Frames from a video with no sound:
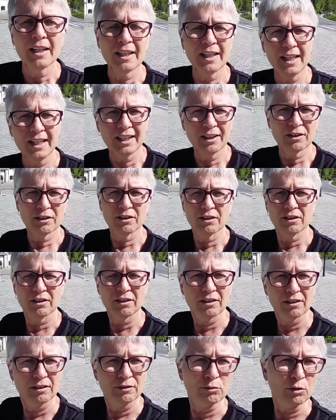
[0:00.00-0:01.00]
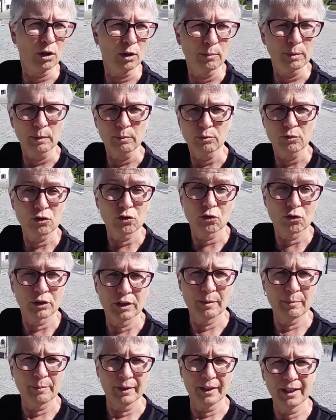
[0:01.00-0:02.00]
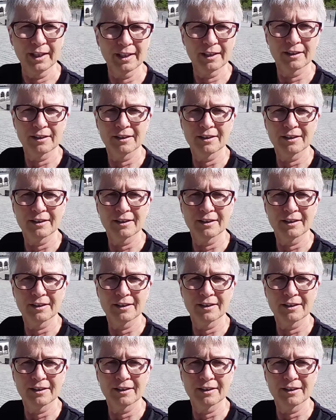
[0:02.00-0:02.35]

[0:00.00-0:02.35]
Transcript: Et voilà, pas plus, je ne connais pas.